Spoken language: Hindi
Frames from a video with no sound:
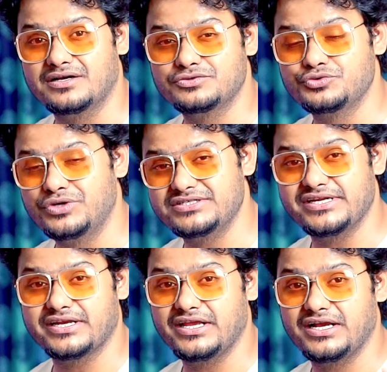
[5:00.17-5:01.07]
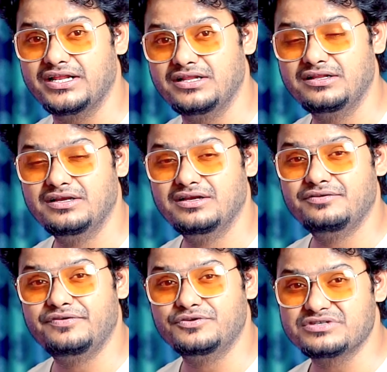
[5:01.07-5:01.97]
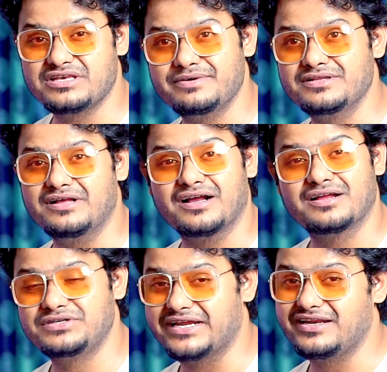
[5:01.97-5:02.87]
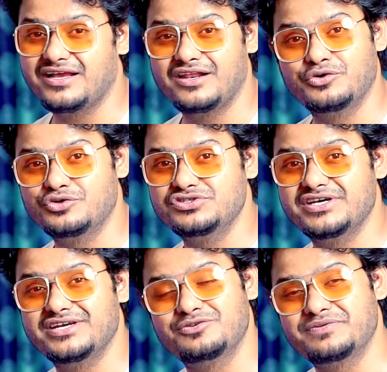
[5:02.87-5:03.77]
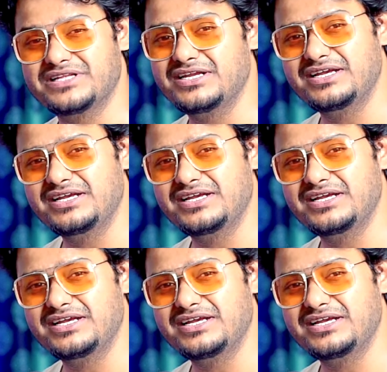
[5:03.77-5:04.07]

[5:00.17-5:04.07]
सूरज टेक्निकल फिर उसके बाद अगर टेक्निकल गुरु जी है तो पता नहीं